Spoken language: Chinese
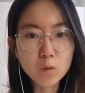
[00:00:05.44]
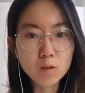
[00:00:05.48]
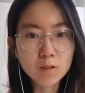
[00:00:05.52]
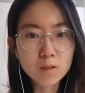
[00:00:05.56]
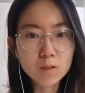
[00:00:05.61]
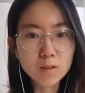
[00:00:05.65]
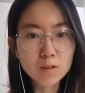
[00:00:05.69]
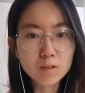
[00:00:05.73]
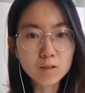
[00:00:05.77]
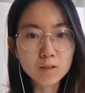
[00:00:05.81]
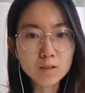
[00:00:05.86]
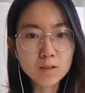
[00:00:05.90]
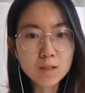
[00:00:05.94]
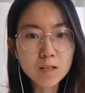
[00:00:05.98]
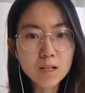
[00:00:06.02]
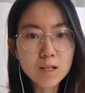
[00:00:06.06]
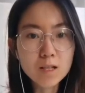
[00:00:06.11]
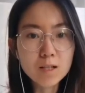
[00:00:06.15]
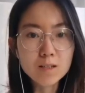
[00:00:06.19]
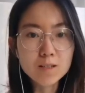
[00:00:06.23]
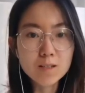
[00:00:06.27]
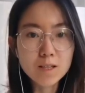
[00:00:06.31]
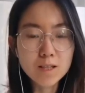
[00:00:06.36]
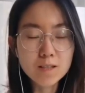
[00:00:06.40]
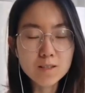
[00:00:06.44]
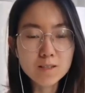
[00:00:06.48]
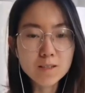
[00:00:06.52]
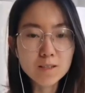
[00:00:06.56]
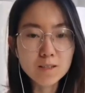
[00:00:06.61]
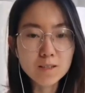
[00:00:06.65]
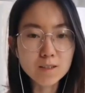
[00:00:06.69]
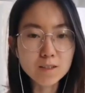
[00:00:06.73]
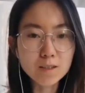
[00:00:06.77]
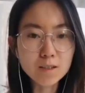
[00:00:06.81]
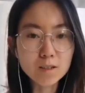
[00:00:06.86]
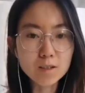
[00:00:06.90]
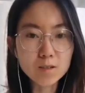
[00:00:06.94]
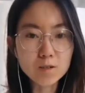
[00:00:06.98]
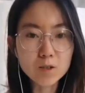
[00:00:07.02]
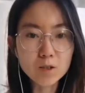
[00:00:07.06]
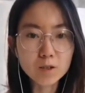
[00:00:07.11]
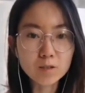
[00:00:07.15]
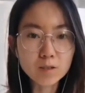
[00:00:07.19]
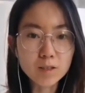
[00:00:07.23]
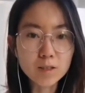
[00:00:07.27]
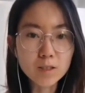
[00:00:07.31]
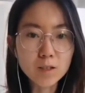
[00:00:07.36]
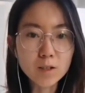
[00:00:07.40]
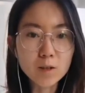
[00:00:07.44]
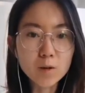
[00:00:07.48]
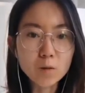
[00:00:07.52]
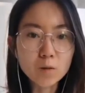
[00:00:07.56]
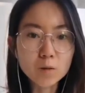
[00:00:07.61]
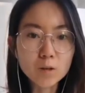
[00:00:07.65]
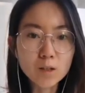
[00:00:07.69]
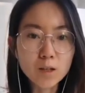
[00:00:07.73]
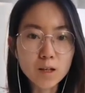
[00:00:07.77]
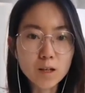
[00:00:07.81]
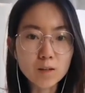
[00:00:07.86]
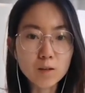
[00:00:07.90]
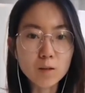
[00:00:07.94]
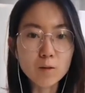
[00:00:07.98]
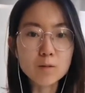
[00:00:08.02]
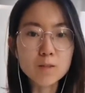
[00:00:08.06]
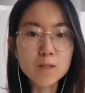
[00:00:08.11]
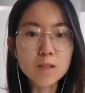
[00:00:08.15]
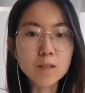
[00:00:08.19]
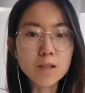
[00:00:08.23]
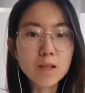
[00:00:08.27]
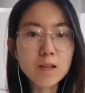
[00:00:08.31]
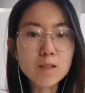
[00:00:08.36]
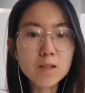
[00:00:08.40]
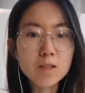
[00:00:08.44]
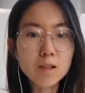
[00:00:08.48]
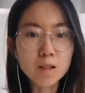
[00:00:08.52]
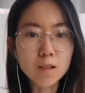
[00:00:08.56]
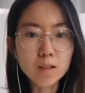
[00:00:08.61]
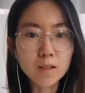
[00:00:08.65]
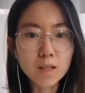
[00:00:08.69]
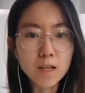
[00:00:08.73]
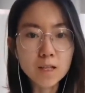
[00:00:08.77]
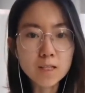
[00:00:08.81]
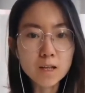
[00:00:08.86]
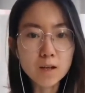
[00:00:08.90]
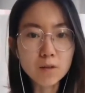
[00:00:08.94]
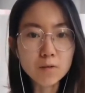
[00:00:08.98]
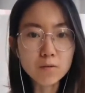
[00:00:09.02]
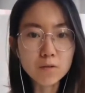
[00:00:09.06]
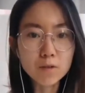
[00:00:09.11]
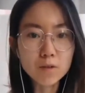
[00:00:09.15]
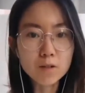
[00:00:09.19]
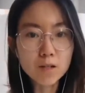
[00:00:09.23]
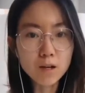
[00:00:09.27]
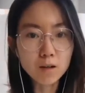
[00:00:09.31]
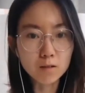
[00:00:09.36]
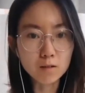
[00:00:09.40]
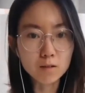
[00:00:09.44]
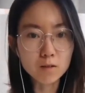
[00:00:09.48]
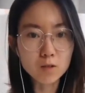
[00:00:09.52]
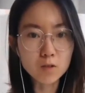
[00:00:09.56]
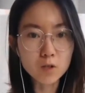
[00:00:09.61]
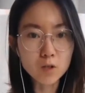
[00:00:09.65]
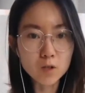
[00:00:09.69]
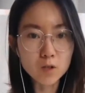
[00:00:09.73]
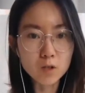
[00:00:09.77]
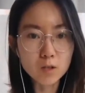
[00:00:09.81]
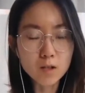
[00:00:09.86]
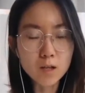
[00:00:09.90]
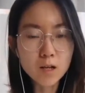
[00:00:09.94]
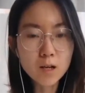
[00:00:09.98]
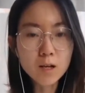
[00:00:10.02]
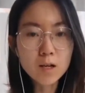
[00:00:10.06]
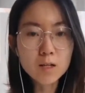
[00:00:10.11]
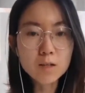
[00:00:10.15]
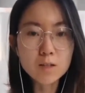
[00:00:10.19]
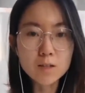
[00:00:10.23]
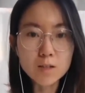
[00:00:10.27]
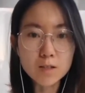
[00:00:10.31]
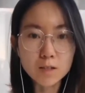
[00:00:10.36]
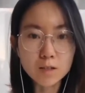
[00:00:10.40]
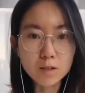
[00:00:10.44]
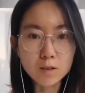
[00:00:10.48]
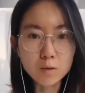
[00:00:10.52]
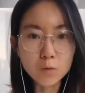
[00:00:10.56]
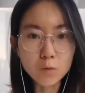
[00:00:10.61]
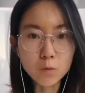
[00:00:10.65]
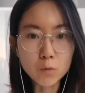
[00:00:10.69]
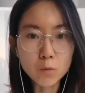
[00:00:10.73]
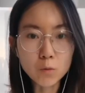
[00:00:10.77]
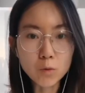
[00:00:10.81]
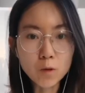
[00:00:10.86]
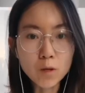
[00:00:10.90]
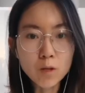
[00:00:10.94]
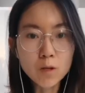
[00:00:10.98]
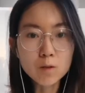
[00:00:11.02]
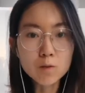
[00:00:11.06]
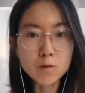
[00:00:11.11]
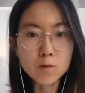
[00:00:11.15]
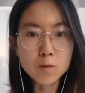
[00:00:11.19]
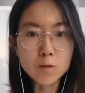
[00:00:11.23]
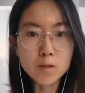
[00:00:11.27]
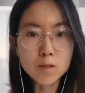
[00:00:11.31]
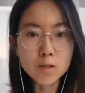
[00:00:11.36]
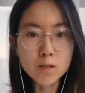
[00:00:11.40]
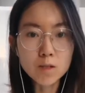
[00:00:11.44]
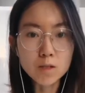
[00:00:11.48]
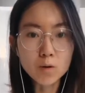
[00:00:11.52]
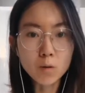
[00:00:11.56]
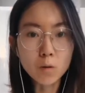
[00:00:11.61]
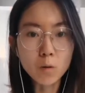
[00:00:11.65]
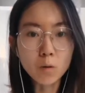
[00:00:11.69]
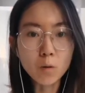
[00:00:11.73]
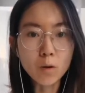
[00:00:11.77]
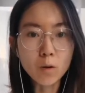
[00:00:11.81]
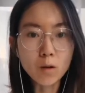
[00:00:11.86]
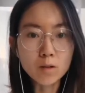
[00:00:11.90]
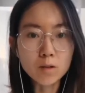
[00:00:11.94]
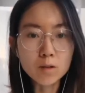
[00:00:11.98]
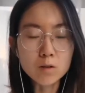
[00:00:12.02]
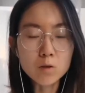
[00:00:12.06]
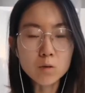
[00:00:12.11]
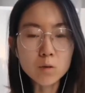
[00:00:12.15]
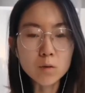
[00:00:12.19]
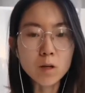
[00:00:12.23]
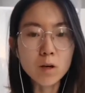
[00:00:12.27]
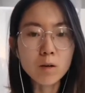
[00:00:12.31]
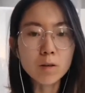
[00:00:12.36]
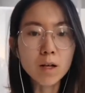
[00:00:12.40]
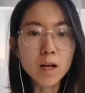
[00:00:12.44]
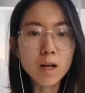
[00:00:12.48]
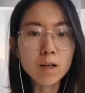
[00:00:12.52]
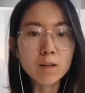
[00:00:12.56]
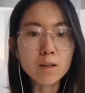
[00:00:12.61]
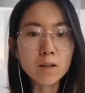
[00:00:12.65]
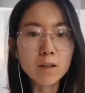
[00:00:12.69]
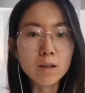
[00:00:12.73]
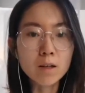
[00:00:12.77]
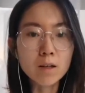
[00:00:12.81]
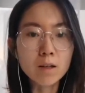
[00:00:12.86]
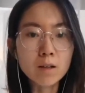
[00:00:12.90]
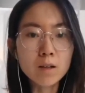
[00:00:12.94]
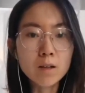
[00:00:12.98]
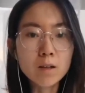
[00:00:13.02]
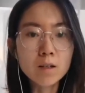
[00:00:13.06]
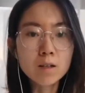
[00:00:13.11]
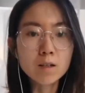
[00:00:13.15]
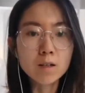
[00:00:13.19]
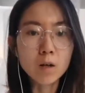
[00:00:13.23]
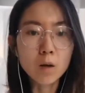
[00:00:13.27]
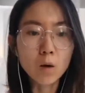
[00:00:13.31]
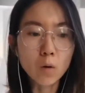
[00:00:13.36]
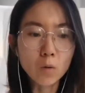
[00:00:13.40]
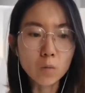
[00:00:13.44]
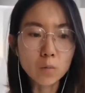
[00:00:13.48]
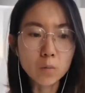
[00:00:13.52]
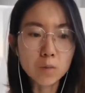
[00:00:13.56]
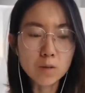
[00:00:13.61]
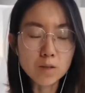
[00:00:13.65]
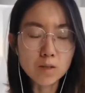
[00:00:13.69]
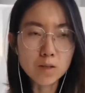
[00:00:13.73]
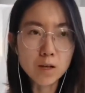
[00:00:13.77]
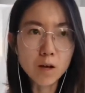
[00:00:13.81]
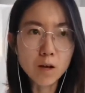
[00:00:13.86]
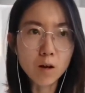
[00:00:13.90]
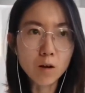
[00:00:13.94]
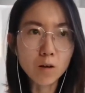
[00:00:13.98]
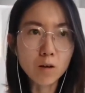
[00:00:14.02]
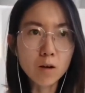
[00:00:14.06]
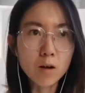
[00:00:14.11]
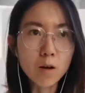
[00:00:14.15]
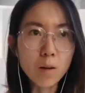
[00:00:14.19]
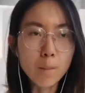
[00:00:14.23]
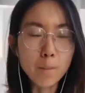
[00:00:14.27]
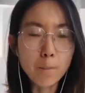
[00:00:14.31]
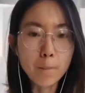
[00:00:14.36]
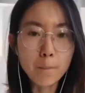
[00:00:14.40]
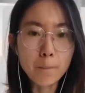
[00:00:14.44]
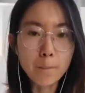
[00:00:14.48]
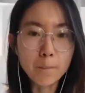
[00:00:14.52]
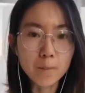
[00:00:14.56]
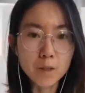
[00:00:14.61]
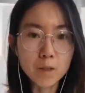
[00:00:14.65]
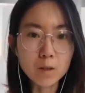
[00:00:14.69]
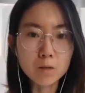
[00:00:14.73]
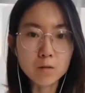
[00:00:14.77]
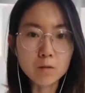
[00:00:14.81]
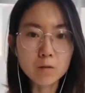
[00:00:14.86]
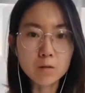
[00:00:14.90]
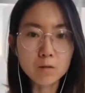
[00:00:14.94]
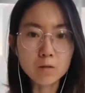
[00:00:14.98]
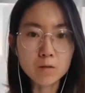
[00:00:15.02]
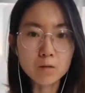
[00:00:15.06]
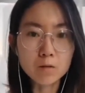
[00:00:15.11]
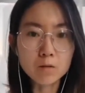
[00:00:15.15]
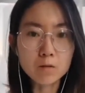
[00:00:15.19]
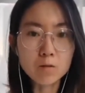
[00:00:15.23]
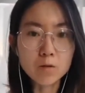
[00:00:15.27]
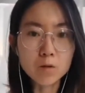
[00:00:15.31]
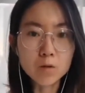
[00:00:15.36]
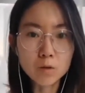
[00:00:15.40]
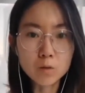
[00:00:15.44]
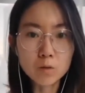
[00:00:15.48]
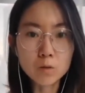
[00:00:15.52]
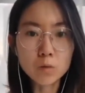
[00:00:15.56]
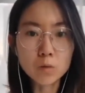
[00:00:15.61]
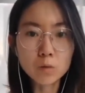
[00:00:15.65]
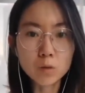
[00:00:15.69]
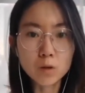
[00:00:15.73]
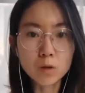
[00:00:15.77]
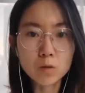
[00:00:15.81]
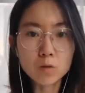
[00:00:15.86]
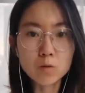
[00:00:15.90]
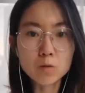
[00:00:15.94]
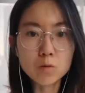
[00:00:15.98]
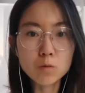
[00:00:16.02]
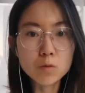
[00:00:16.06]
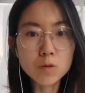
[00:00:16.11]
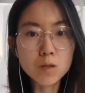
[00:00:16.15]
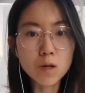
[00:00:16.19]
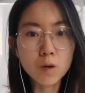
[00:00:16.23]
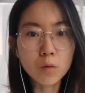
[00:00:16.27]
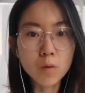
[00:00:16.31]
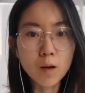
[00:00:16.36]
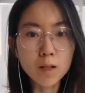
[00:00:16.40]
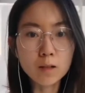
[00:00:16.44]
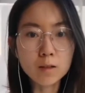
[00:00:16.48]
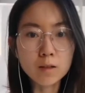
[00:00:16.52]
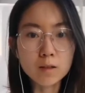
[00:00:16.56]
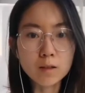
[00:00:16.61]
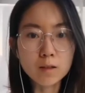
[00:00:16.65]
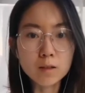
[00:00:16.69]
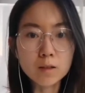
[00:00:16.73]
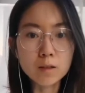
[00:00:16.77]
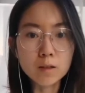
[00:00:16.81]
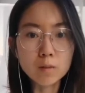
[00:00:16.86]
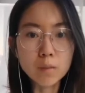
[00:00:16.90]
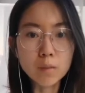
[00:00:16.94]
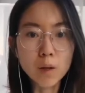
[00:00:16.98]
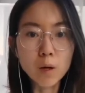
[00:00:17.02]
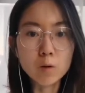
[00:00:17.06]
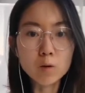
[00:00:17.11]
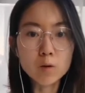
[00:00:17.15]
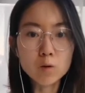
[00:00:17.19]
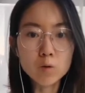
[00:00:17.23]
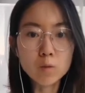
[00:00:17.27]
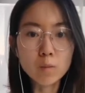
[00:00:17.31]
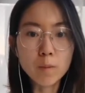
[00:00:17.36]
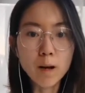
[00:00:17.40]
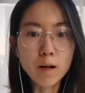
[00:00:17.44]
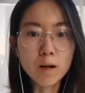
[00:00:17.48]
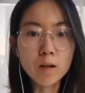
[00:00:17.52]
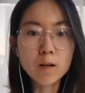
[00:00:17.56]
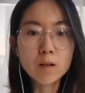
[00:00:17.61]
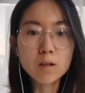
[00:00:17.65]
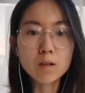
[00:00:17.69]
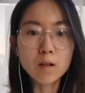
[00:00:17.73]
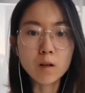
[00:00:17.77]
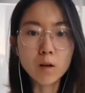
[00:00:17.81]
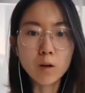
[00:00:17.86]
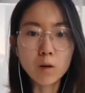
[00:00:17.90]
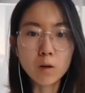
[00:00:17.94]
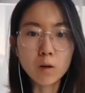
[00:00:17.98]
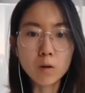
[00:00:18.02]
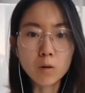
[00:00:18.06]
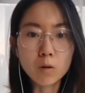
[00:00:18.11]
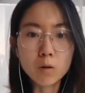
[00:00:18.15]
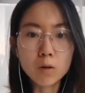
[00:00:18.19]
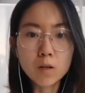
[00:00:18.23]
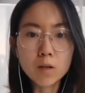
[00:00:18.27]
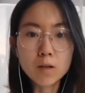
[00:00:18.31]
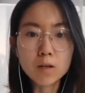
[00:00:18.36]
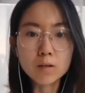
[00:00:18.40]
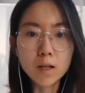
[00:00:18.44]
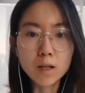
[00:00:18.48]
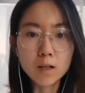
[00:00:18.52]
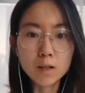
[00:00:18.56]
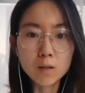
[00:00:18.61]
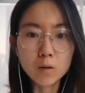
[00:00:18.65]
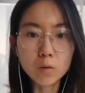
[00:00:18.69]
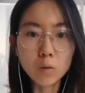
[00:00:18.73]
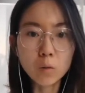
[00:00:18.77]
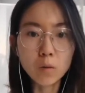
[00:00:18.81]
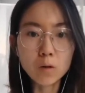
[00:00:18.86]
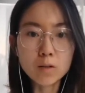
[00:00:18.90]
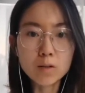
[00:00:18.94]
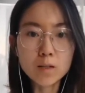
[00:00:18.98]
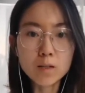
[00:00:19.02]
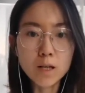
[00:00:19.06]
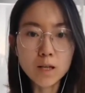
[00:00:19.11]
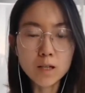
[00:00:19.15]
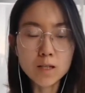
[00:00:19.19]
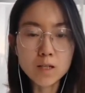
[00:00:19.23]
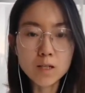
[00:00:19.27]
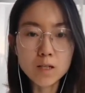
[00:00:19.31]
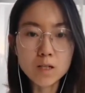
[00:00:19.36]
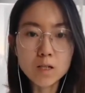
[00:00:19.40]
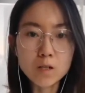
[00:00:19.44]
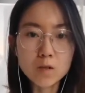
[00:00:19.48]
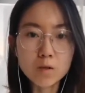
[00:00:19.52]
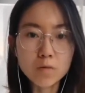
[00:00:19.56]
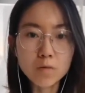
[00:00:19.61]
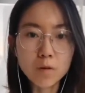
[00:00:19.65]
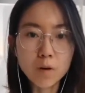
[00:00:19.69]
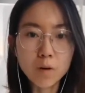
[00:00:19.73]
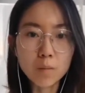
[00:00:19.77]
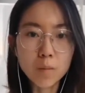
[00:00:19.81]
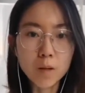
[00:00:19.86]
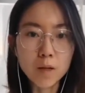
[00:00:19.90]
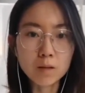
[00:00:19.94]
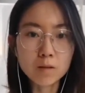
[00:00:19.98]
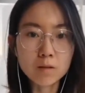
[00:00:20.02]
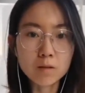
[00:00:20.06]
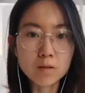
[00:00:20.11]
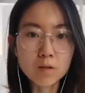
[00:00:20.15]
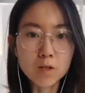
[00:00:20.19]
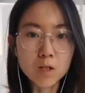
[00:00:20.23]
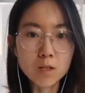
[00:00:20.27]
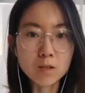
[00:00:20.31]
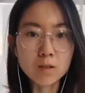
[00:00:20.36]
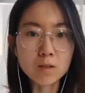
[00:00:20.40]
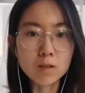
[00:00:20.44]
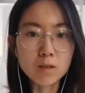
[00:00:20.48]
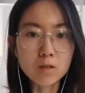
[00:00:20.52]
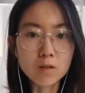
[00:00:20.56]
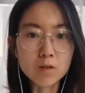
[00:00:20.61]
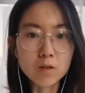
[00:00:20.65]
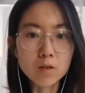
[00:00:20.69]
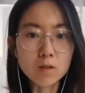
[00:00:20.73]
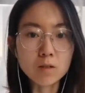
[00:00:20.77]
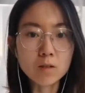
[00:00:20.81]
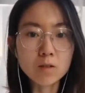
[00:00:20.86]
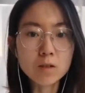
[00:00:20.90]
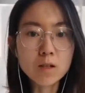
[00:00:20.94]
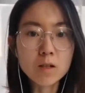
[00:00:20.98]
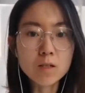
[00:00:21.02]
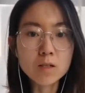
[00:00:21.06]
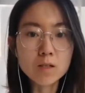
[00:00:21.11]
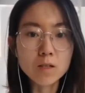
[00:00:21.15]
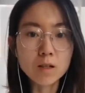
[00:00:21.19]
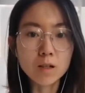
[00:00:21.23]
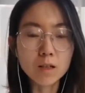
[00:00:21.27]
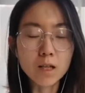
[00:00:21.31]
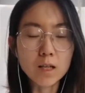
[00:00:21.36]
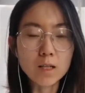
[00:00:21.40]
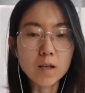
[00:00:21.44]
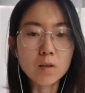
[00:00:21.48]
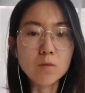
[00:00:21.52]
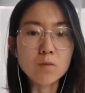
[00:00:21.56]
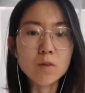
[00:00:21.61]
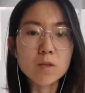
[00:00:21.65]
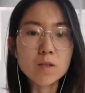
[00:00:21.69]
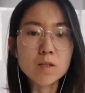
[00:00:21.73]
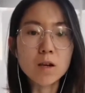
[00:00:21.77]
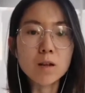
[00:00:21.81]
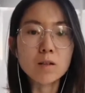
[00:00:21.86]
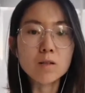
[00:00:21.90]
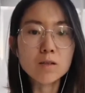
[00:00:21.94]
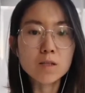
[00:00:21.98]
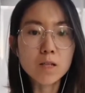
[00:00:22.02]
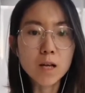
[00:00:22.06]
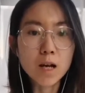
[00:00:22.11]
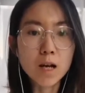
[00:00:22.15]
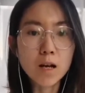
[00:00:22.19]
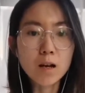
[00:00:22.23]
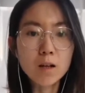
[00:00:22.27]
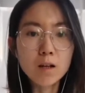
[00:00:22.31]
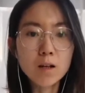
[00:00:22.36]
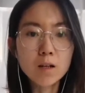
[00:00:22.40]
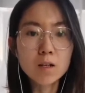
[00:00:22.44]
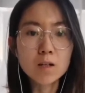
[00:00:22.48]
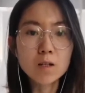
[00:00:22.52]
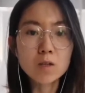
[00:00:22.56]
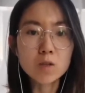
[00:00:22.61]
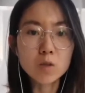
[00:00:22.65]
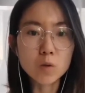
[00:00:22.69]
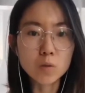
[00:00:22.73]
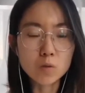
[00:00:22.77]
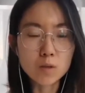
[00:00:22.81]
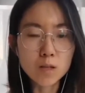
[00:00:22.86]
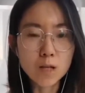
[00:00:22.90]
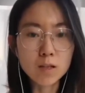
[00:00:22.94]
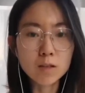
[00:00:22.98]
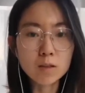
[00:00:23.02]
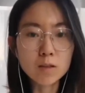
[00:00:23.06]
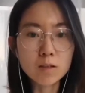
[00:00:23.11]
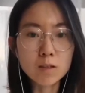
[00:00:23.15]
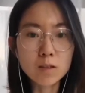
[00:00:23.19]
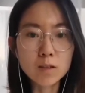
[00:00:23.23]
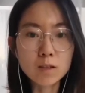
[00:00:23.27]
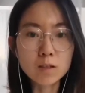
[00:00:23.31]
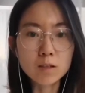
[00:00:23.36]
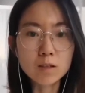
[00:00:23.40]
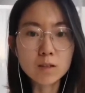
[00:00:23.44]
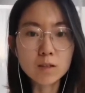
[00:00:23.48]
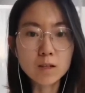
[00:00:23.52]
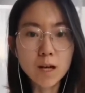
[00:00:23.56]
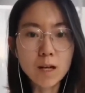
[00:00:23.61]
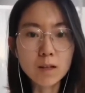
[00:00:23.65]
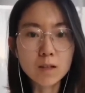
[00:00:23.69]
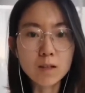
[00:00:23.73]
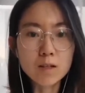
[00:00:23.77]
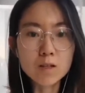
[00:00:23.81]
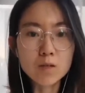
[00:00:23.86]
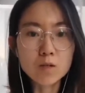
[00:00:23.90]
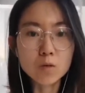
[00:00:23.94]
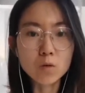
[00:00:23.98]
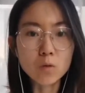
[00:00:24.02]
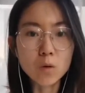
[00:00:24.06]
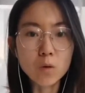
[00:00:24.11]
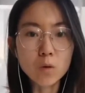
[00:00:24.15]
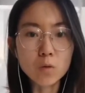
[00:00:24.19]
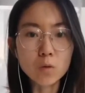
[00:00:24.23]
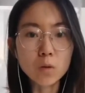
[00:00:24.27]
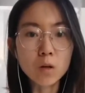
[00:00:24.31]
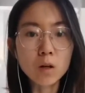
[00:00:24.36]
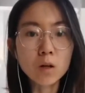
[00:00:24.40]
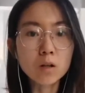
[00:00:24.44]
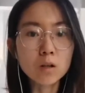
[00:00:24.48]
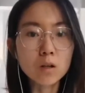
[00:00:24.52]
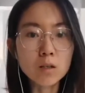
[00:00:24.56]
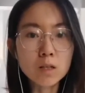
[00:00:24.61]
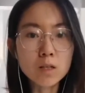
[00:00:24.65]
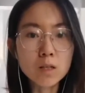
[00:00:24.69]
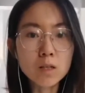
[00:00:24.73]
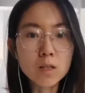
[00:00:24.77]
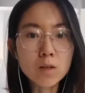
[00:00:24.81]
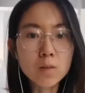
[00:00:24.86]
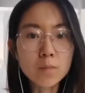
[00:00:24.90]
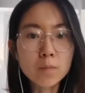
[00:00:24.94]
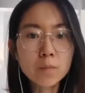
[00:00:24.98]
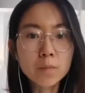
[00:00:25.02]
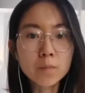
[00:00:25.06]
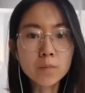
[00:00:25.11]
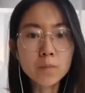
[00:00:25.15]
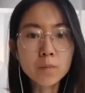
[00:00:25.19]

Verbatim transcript: 文恒三级课程的第六天，然后今天想跟大家分享的是几个与决心有关的重要概念，然后比较嗯呃深度和具象化的一个描述吧，然后带给我在认知方面的这个提升，想跟大家分享一下。首先的一个概念是关于合一，